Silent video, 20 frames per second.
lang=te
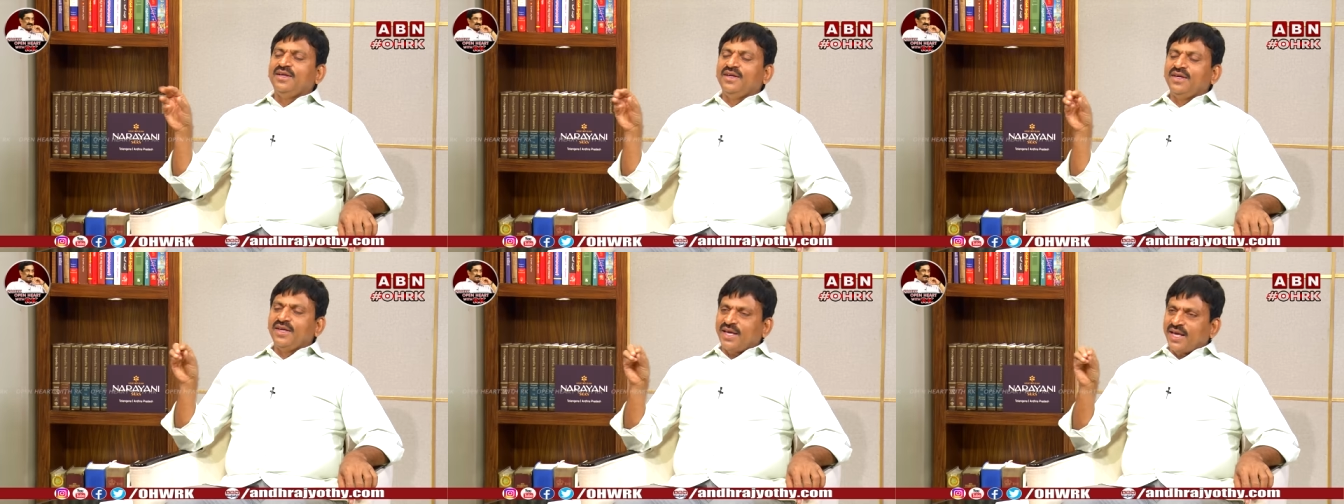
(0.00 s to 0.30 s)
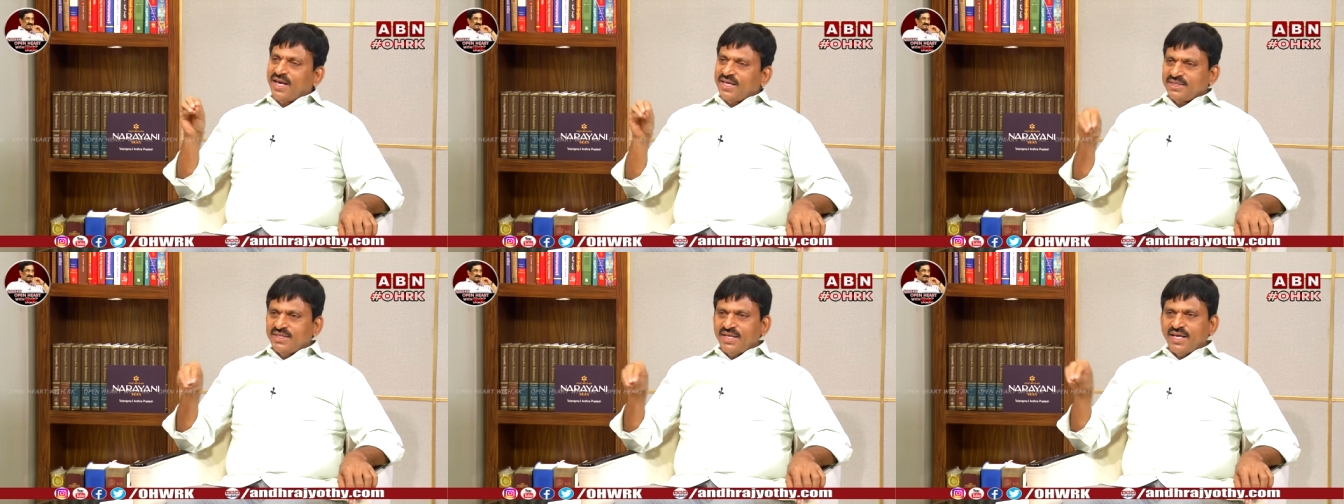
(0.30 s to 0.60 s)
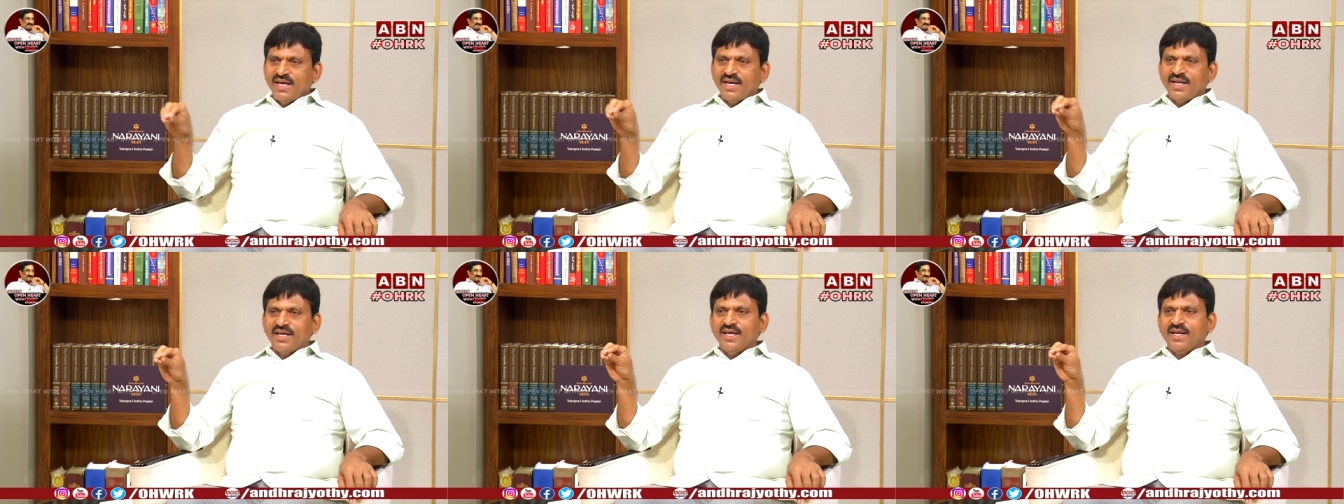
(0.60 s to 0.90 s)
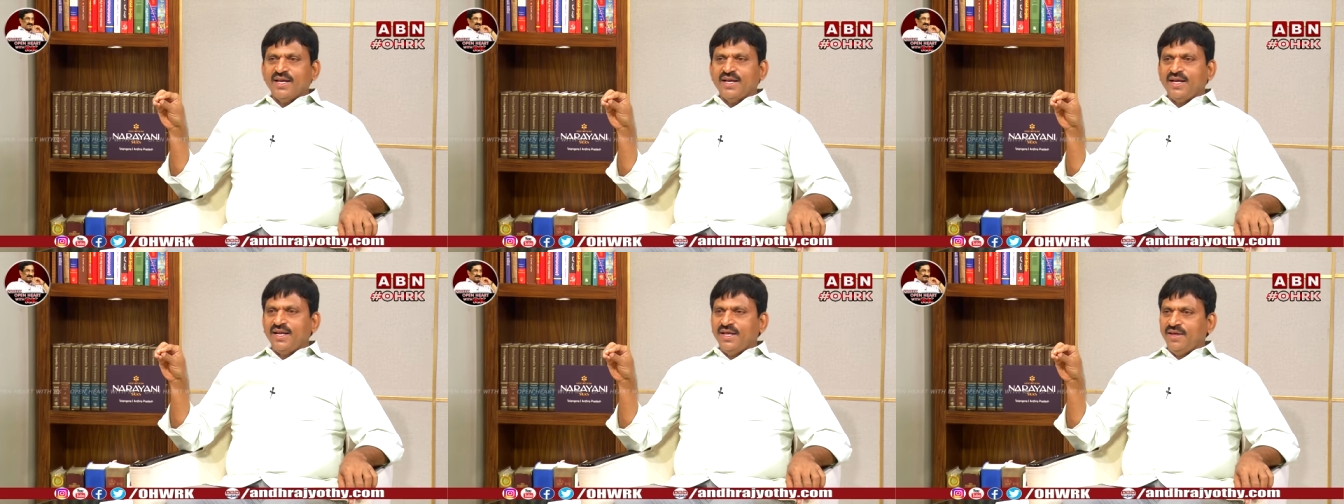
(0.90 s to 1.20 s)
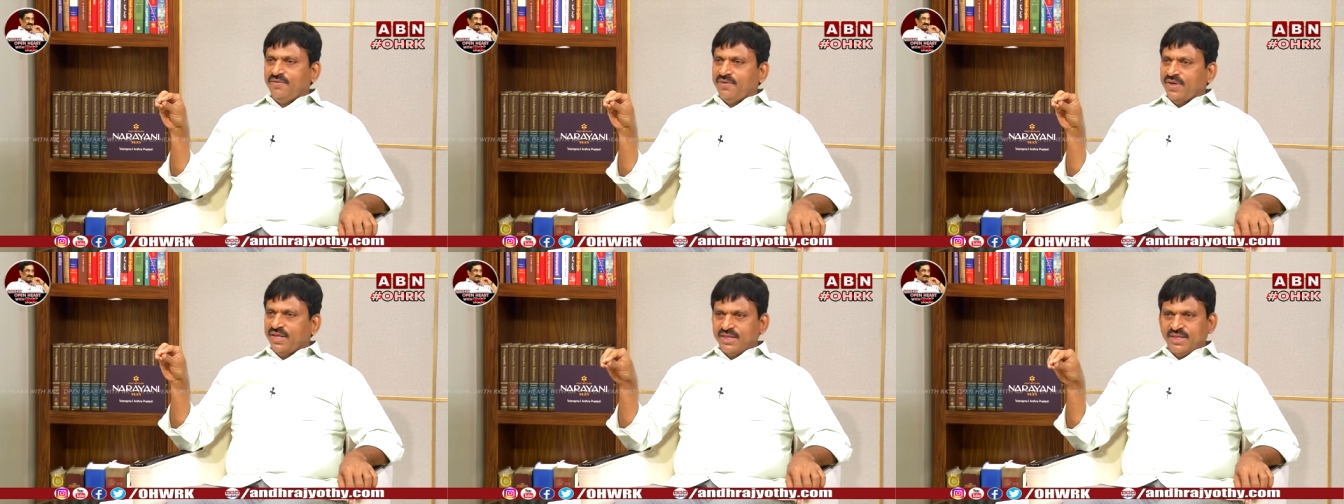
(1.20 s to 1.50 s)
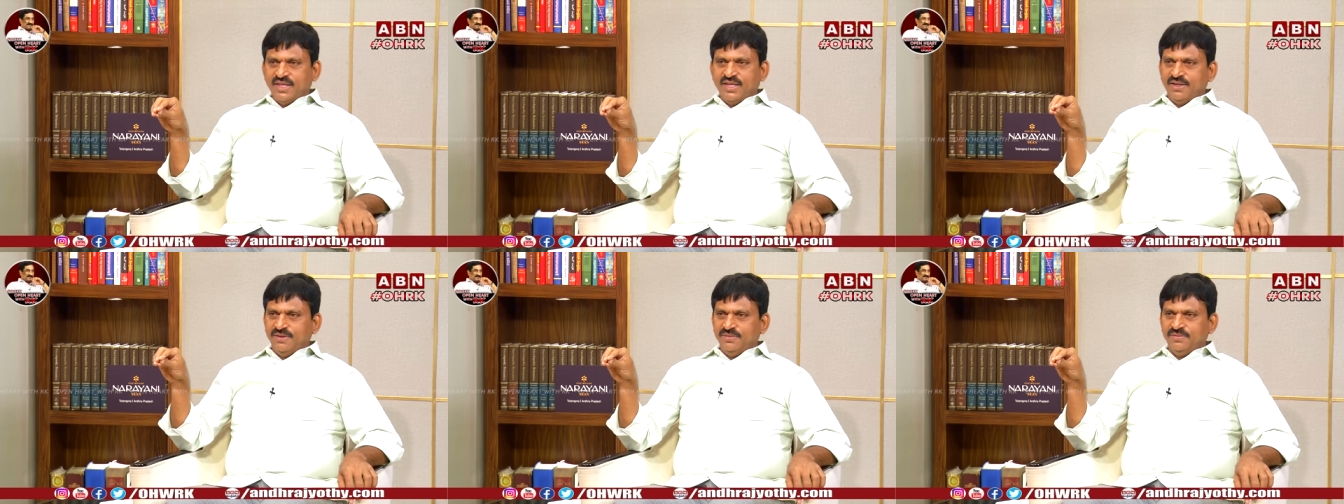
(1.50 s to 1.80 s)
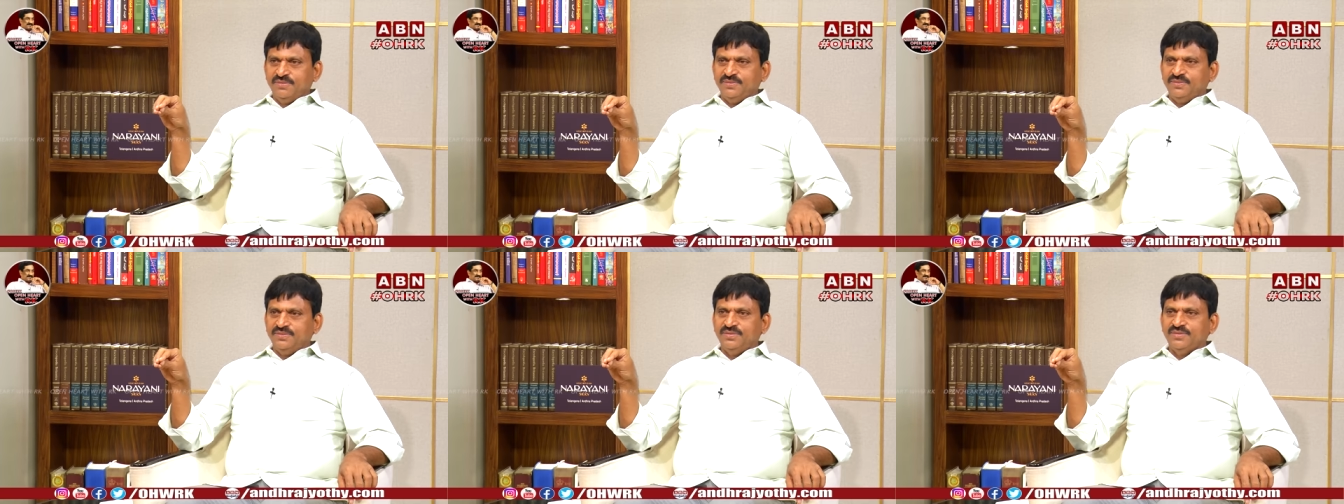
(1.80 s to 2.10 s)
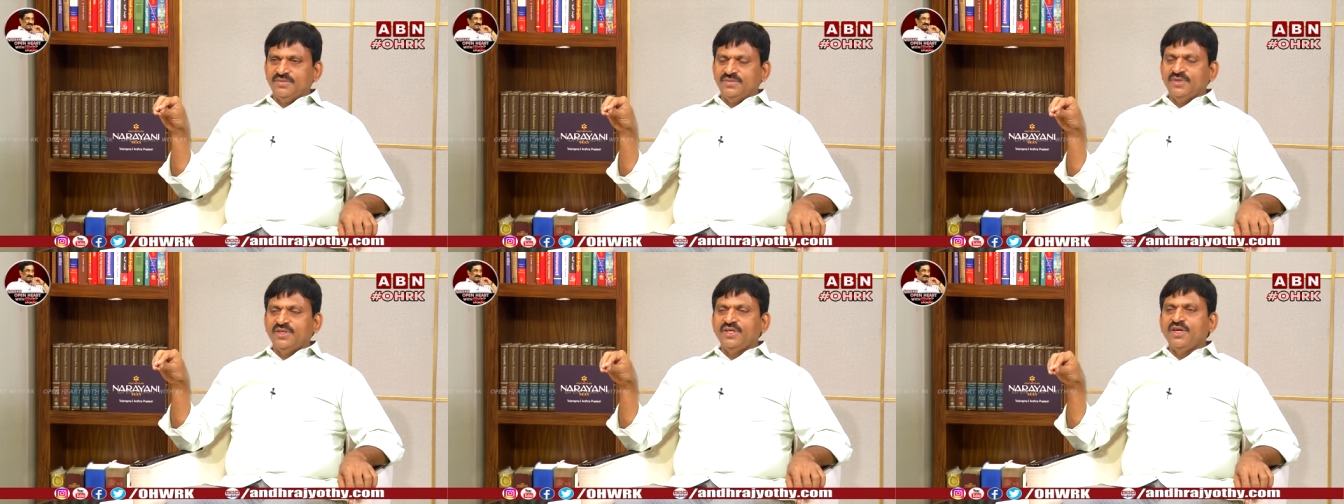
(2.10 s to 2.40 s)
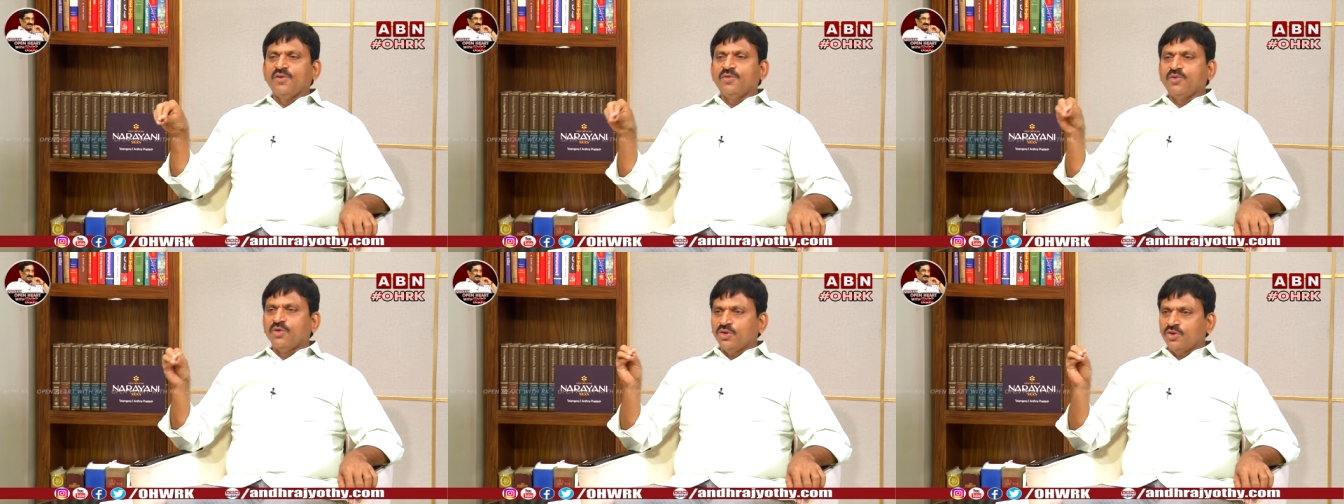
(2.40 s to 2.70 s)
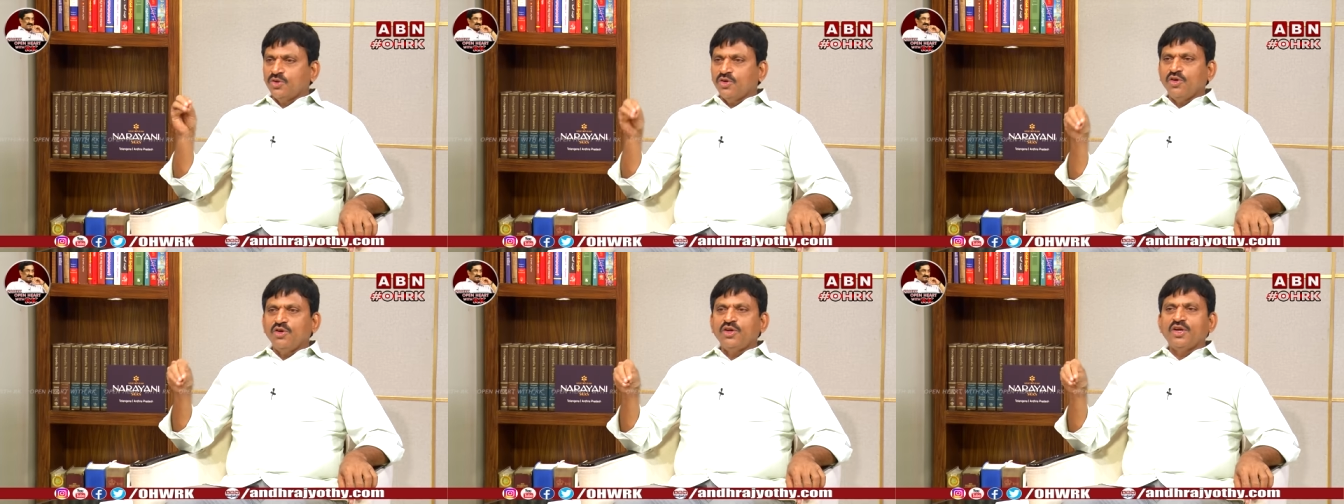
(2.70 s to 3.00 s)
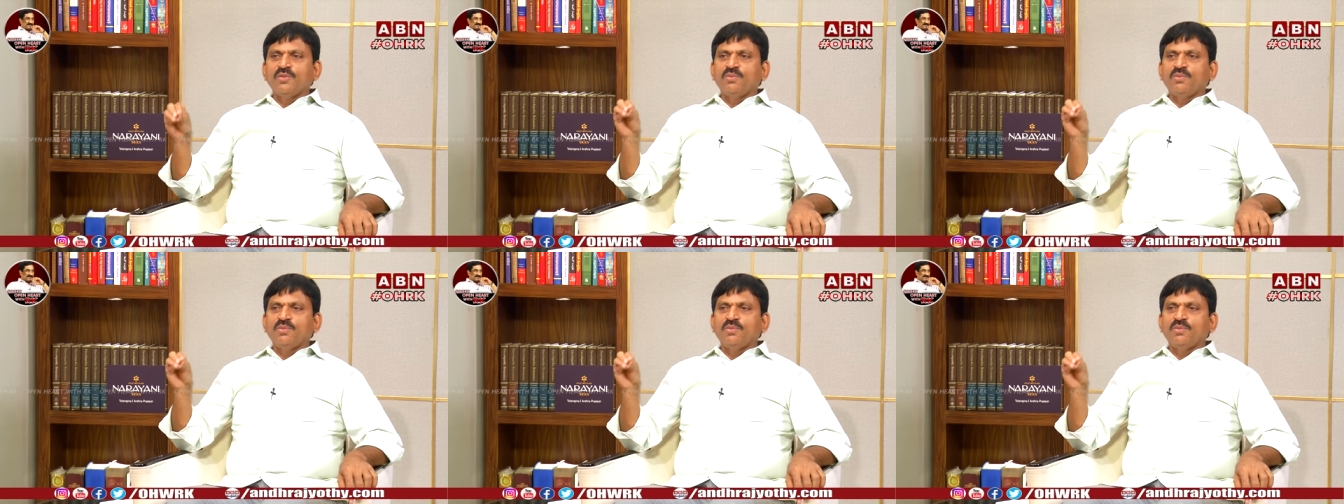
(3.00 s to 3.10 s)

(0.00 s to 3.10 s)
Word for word: ఈ కేసీఆర్ గారు అనే వ్యక్తి ఎవరితో